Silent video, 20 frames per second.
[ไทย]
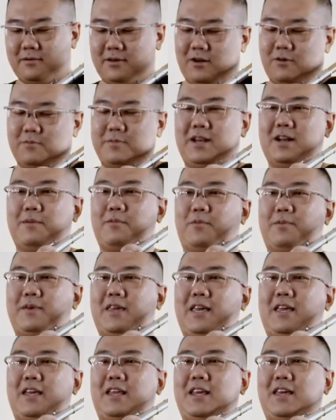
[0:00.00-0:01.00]
เรามีระบบ
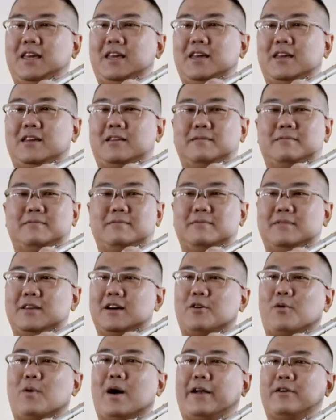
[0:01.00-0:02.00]
คีย์ที่เย
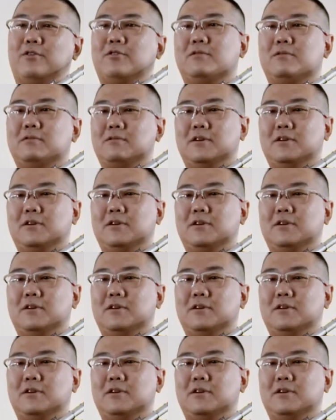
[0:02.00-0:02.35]
อะกว่านกะ